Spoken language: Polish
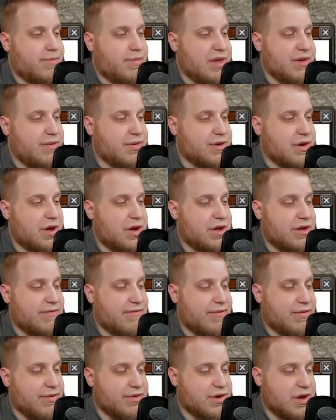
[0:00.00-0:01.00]
Najwyżej
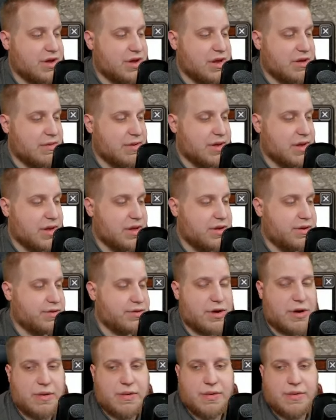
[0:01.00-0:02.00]
jeden włącz dziennie będę
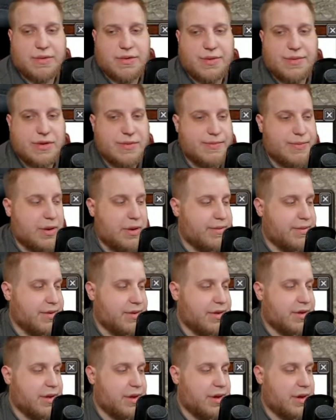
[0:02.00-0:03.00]
zniżał. Dobry
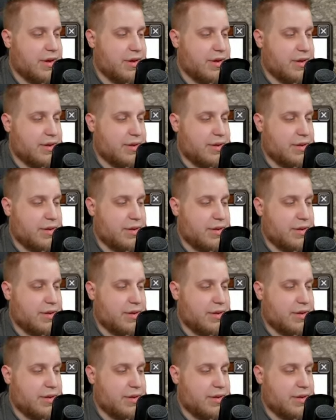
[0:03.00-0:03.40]
pomysł, nie?